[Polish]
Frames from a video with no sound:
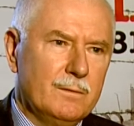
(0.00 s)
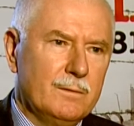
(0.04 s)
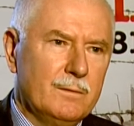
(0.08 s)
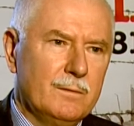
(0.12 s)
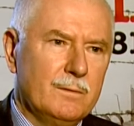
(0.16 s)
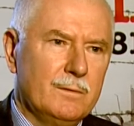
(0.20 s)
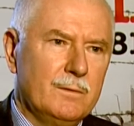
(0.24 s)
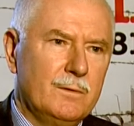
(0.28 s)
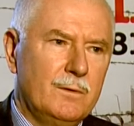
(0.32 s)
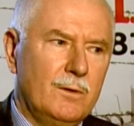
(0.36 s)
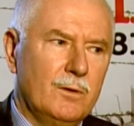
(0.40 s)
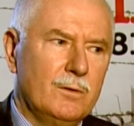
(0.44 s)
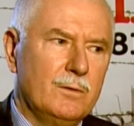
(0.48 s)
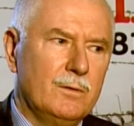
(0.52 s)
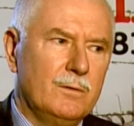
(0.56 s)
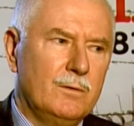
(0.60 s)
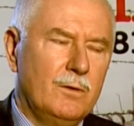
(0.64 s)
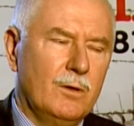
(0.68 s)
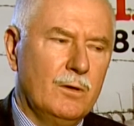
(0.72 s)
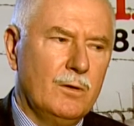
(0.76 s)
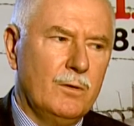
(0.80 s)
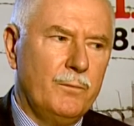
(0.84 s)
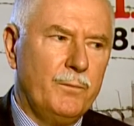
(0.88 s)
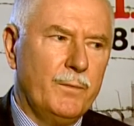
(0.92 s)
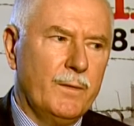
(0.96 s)
do,
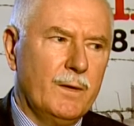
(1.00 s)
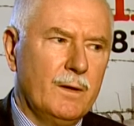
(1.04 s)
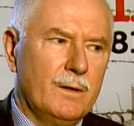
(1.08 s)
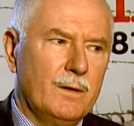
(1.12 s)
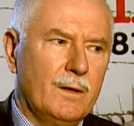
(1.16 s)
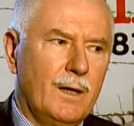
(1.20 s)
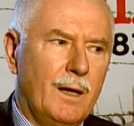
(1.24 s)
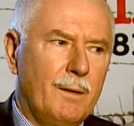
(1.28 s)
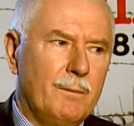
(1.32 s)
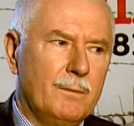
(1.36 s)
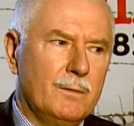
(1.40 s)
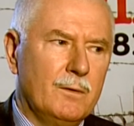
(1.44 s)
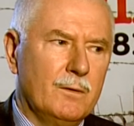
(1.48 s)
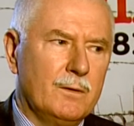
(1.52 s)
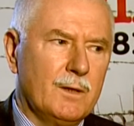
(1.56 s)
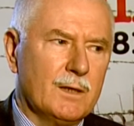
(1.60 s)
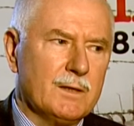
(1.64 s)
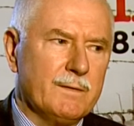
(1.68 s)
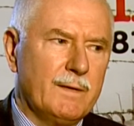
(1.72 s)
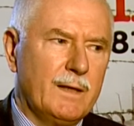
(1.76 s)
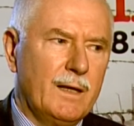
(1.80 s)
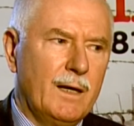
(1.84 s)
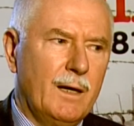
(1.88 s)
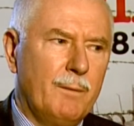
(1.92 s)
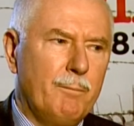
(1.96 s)
do, do tak
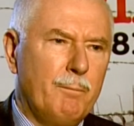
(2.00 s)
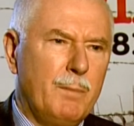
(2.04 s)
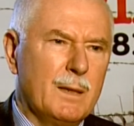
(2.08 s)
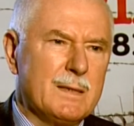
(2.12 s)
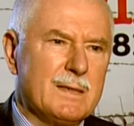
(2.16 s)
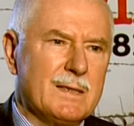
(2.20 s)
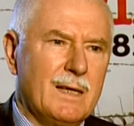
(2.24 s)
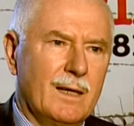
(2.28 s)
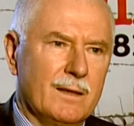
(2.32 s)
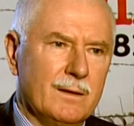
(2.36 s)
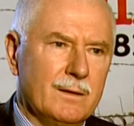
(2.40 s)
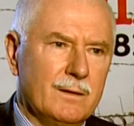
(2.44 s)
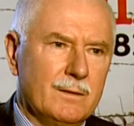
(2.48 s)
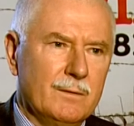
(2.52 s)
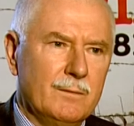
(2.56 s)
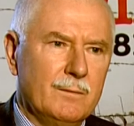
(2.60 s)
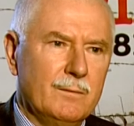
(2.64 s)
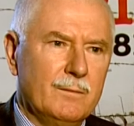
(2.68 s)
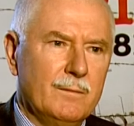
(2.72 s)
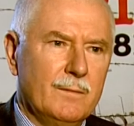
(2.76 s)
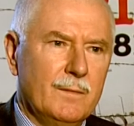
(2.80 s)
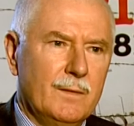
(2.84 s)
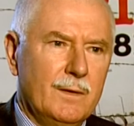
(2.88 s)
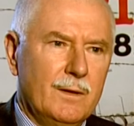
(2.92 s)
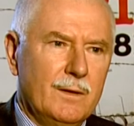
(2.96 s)
zwanej ambasady.
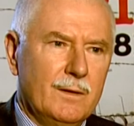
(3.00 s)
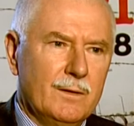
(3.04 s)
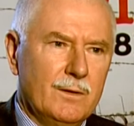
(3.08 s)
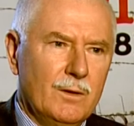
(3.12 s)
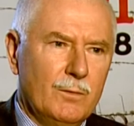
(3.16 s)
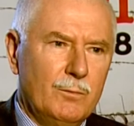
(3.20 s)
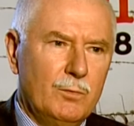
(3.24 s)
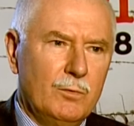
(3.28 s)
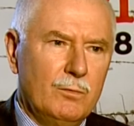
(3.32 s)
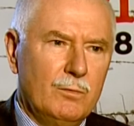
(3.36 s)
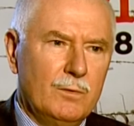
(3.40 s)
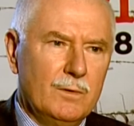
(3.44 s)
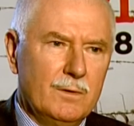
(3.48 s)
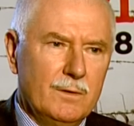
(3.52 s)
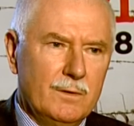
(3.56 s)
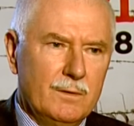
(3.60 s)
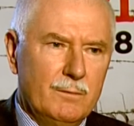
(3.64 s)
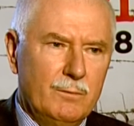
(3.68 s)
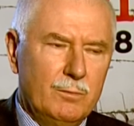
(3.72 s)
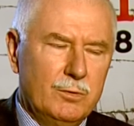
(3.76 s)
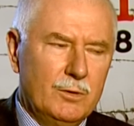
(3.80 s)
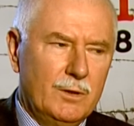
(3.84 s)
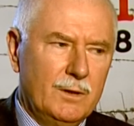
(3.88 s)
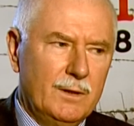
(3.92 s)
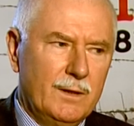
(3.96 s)
To był
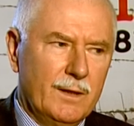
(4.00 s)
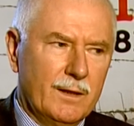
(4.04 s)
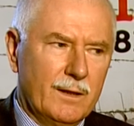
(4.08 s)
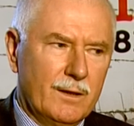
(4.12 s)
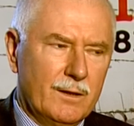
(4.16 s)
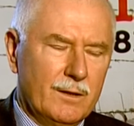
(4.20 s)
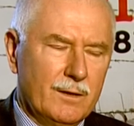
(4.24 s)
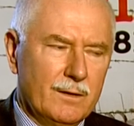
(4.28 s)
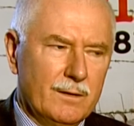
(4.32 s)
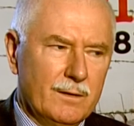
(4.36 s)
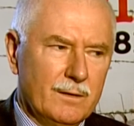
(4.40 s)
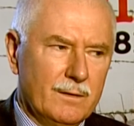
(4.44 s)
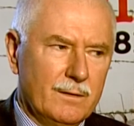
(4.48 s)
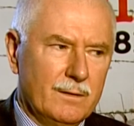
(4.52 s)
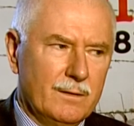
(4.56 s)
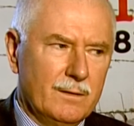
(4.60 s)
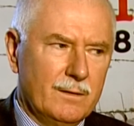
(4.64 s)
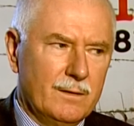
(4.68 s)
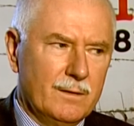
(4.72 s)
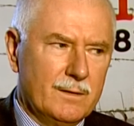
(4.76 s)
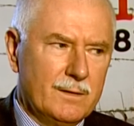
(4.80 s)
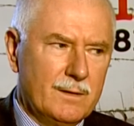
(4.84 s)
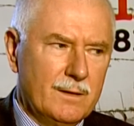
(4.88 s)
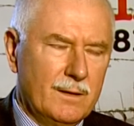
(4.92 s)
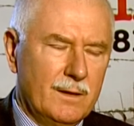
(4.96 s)
budynek
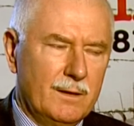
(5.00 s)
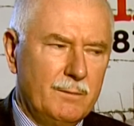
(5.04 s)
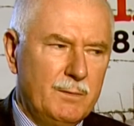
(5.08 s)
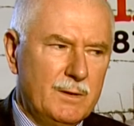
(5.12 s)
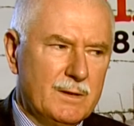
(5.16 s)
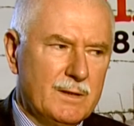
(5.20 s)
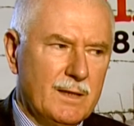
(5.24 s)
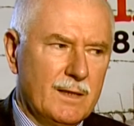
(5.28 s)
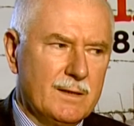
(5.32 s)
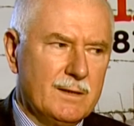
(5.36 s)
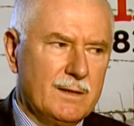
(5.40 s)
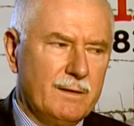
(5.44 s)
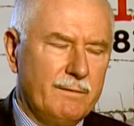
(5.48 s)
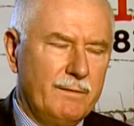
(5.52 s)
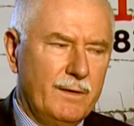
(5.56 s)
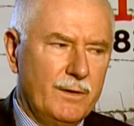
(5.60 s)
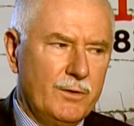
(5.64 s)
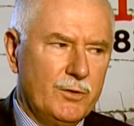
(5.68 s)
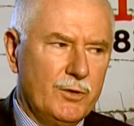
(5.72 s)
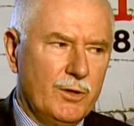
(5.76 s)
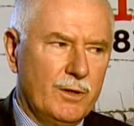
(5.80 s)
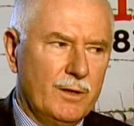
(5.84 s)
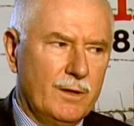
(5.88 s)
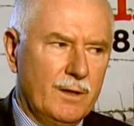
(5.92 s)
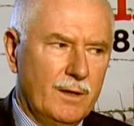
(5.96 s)
administracji
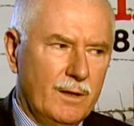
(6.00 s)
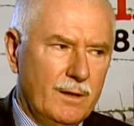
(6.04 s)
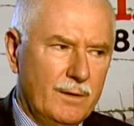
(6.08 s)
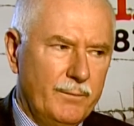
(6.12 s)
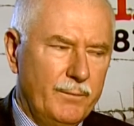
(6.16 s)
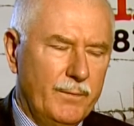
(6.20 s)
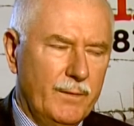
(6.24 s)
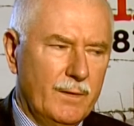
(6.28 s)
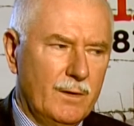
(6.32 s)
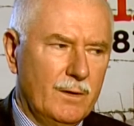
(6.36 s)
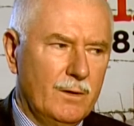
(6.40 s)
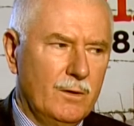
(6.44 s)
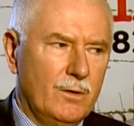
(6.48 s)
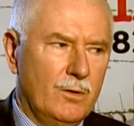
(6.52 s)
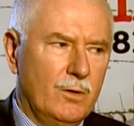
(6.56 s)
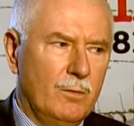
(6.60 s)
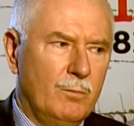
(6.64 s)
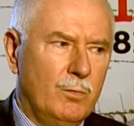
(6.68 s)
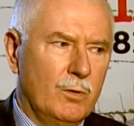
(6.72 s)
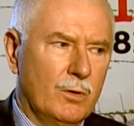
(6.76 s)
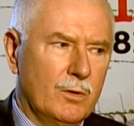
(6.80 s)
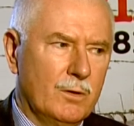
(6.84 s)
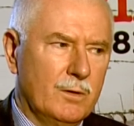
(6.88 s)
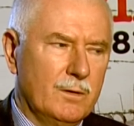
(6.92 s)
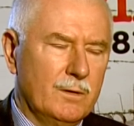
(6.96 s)
więzienia
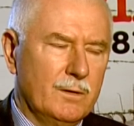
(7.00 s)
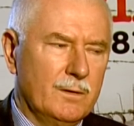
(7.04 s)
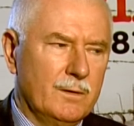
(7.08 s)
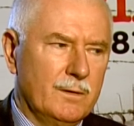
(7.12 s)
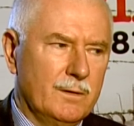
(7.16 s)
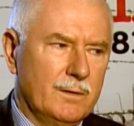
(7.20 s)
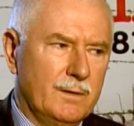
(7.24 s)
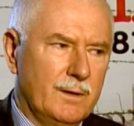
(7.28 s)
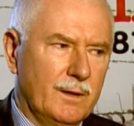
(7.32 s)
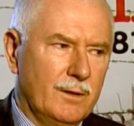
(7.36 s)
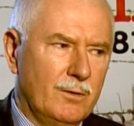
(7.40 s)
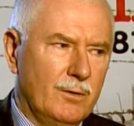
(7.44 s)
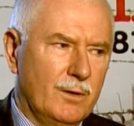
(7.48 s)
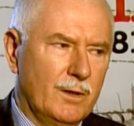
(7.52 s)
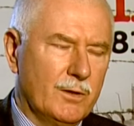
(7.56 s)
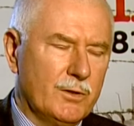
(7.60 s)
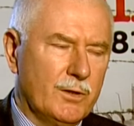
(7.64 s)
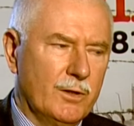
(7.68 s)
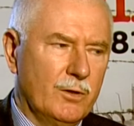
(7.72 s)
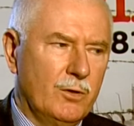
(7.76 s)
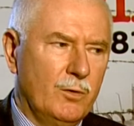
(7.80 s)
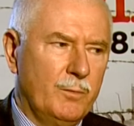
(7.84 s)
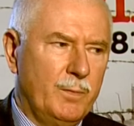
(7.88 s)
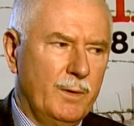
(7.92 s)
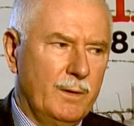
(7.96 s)
obok tego
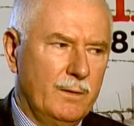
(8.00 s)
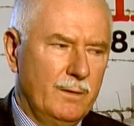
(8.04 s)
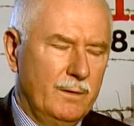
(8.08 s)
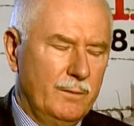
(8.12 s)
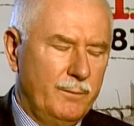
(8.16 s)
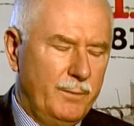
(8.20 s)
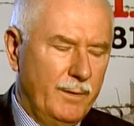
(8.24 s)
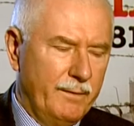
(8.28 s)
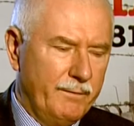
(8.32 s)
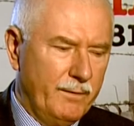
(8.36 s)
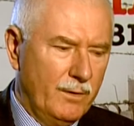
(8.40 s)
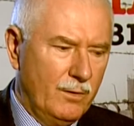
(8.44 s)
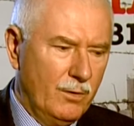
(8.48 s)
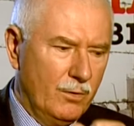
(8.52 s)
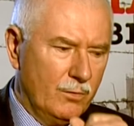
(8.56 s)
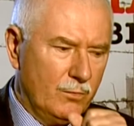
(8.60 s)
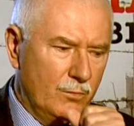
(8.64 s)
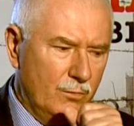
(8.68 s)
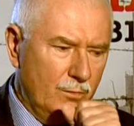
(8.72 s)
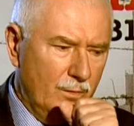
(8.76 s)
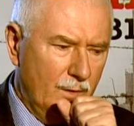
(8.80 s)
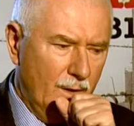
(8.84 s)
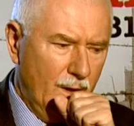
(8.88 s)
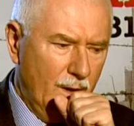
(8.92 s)
naszego pawilonu